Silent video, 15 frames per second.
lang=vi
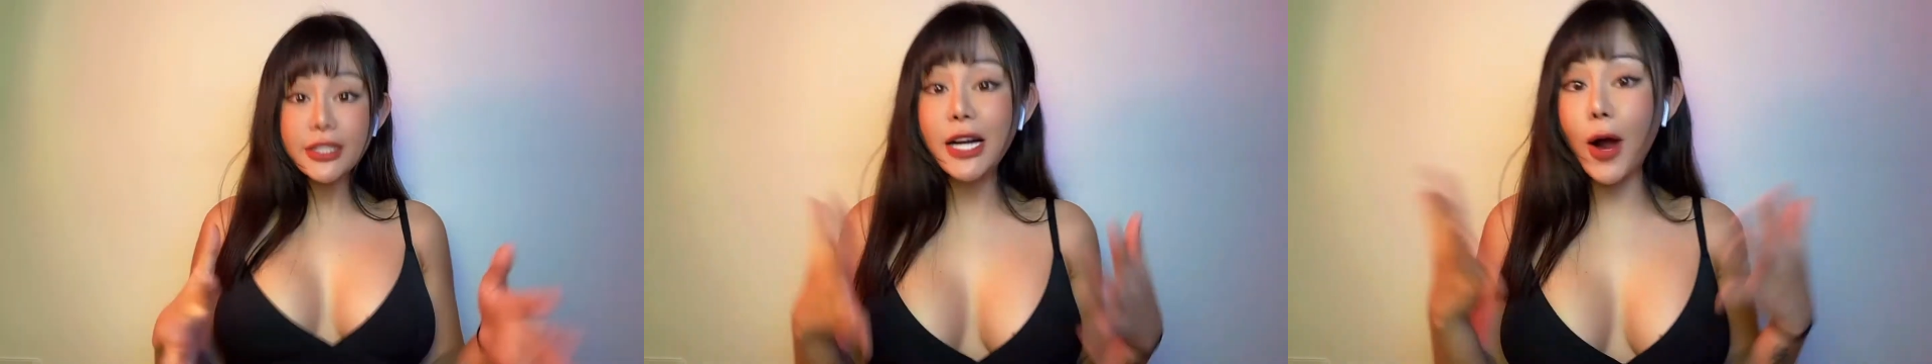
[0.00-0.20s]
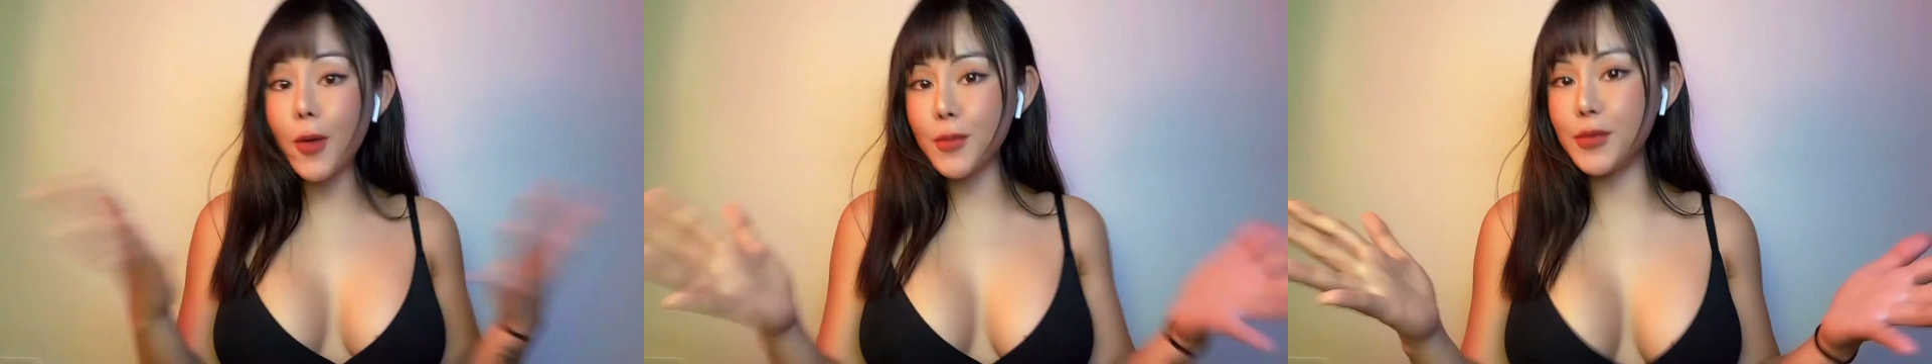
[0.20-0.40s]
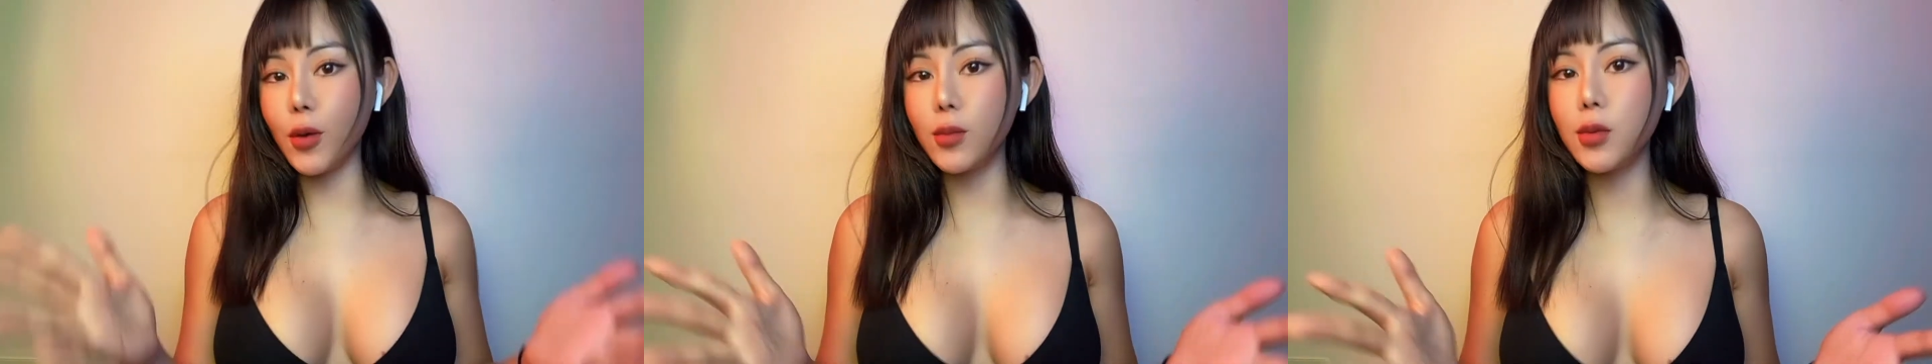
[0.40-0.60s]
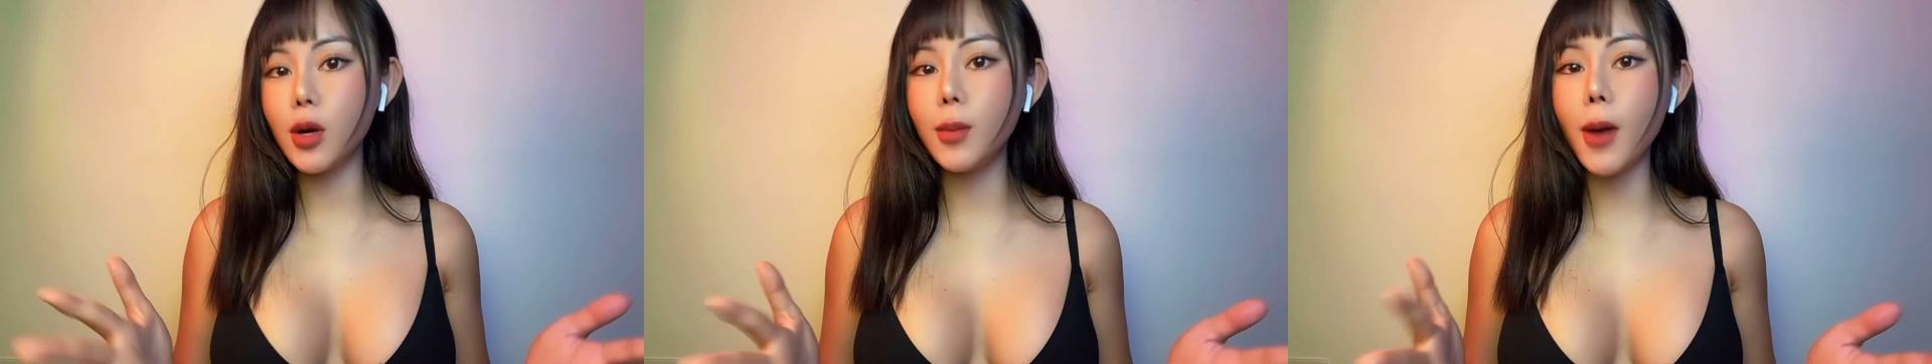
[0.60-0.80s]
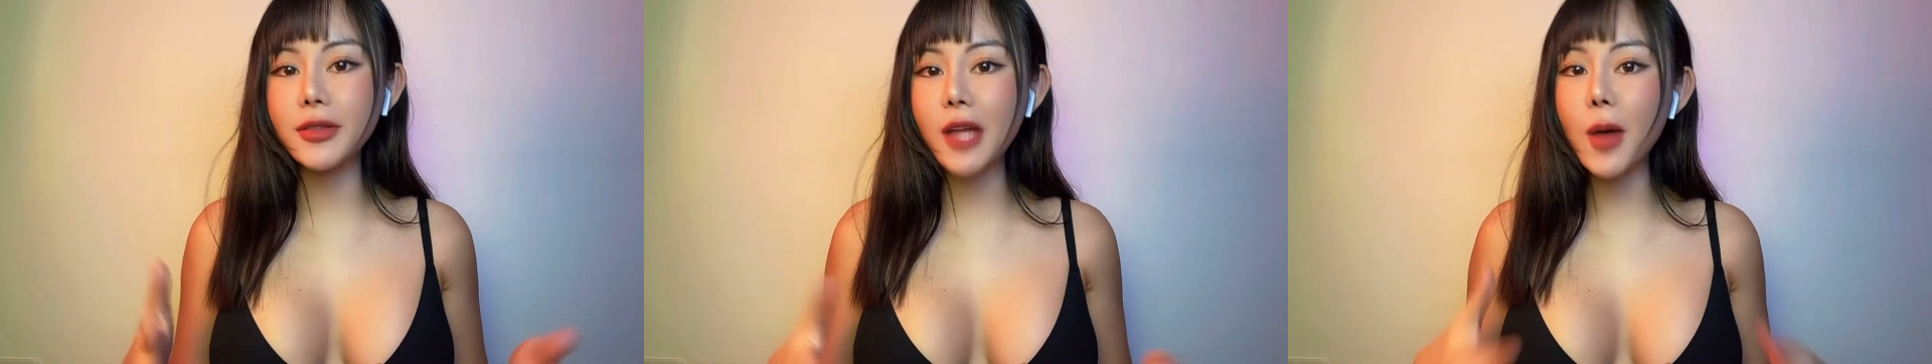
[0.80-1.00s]
công dụng của
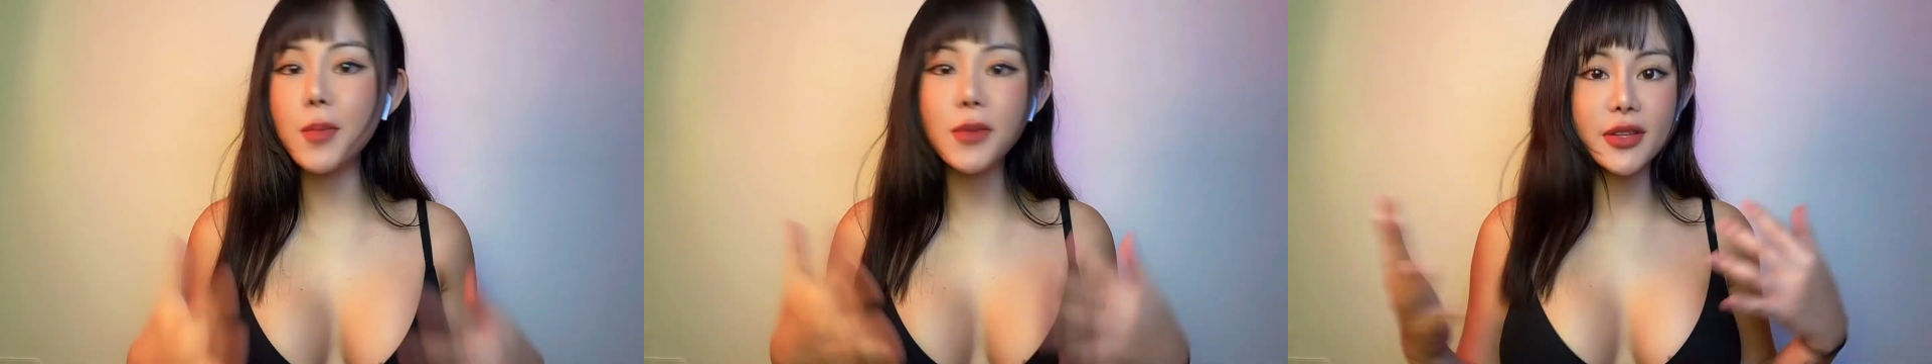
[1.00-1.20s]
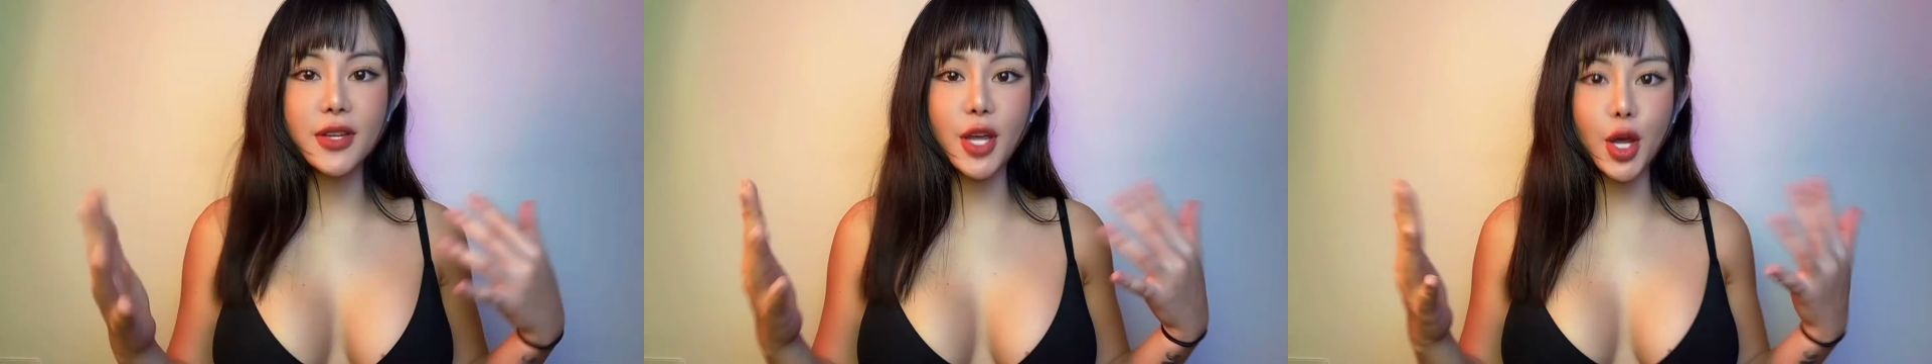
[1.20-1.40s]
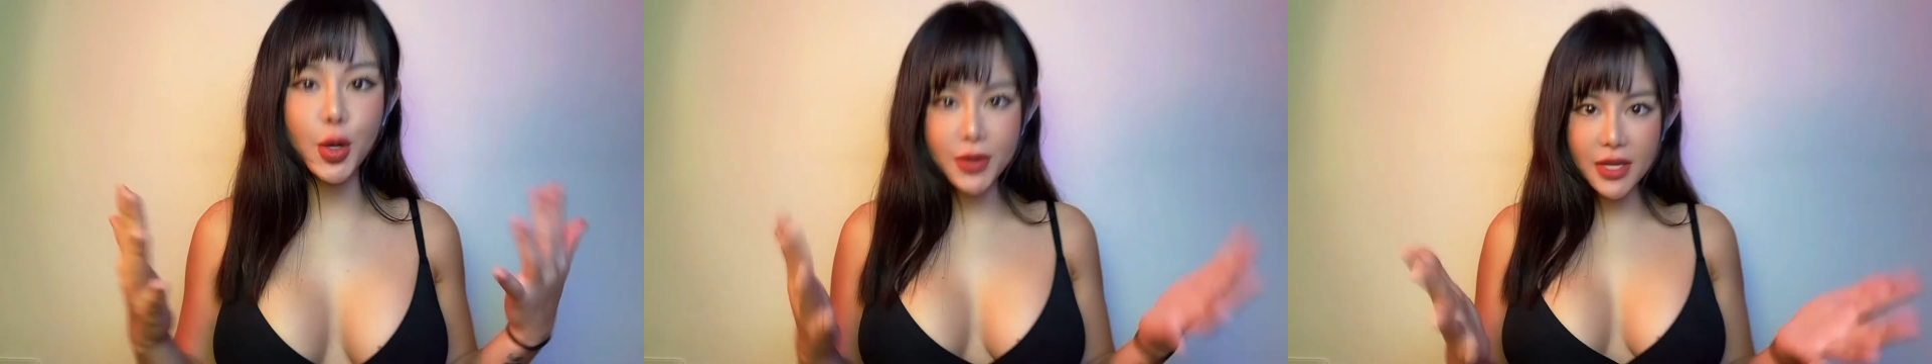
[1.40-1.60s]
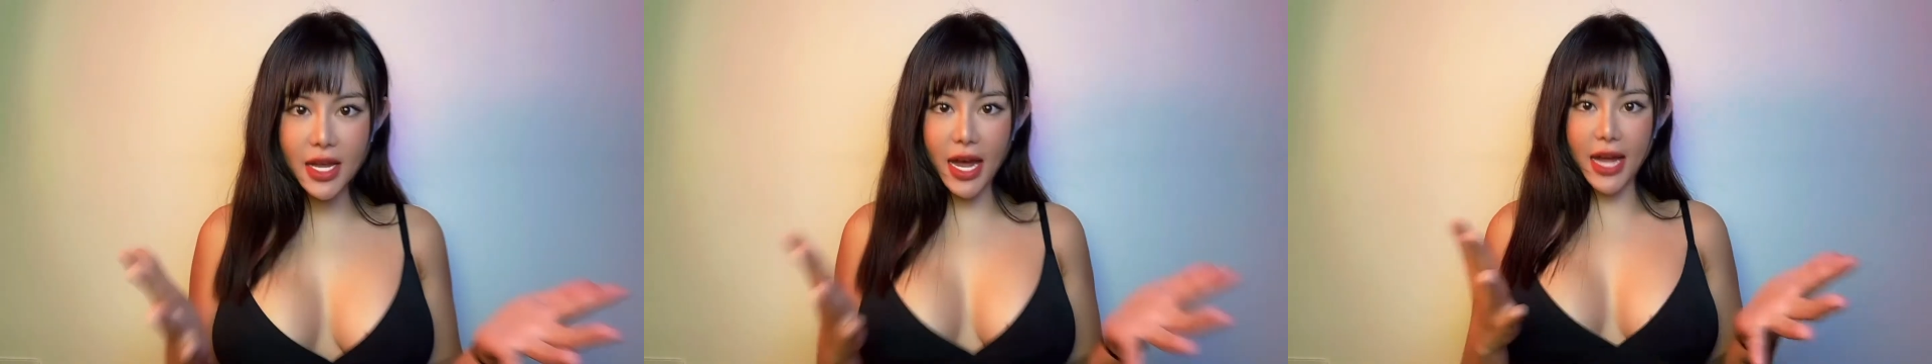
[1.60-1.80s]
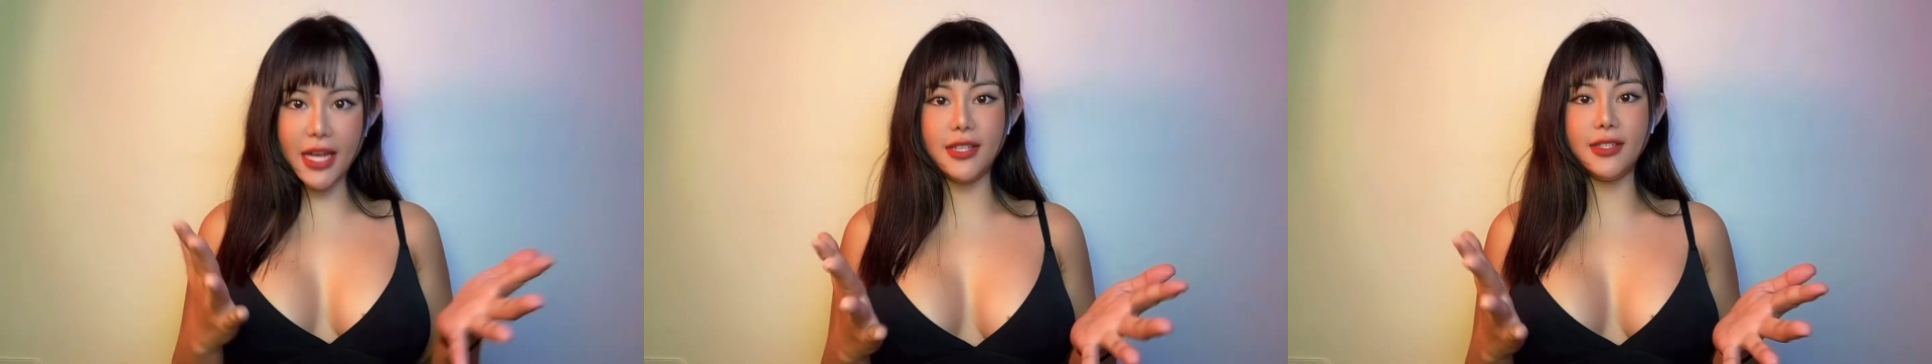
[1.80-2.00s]
botox nó nhiều như
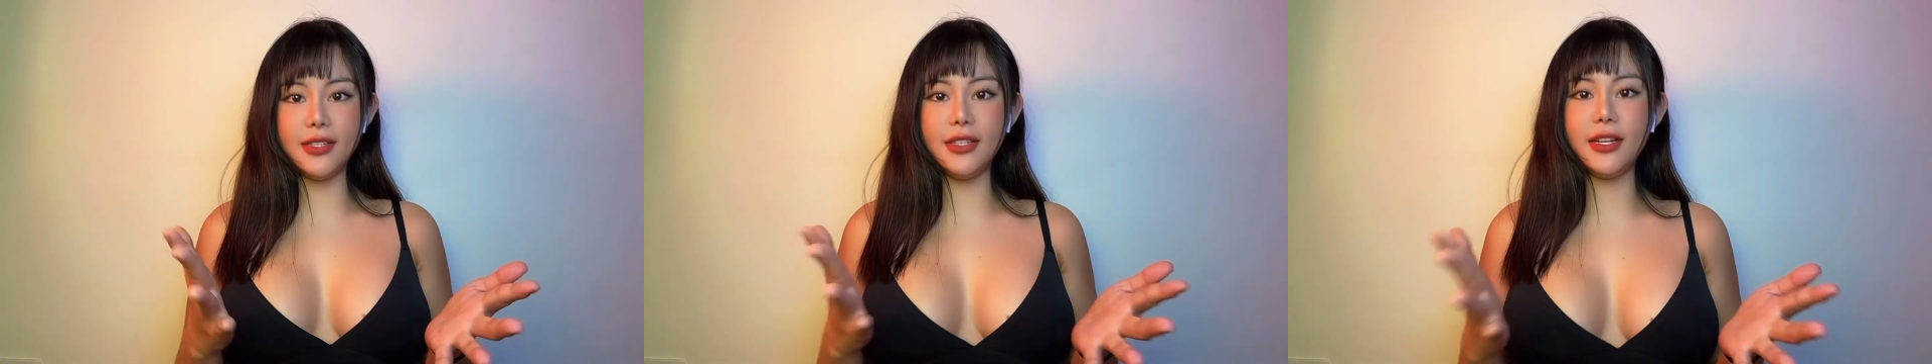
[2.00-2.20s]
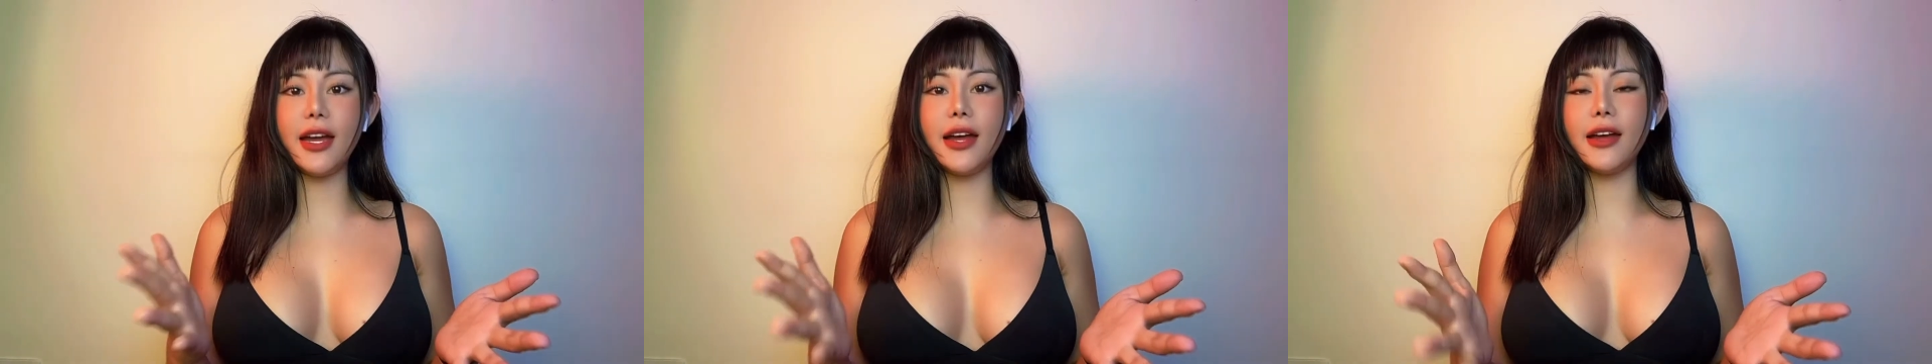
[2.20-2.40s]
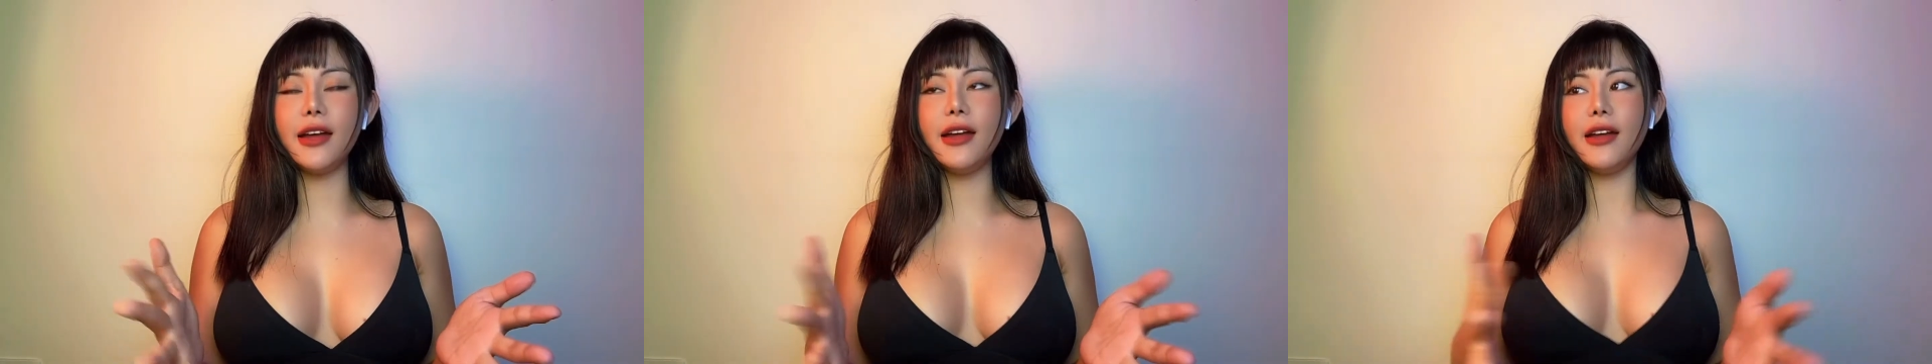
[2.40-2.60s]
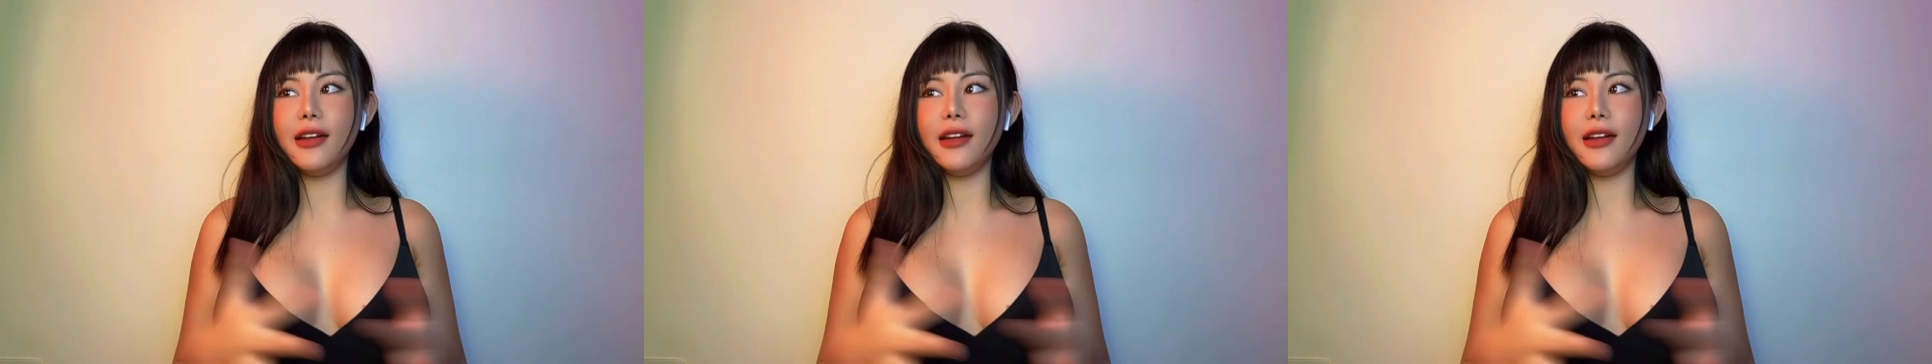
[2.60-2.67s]
vậy ha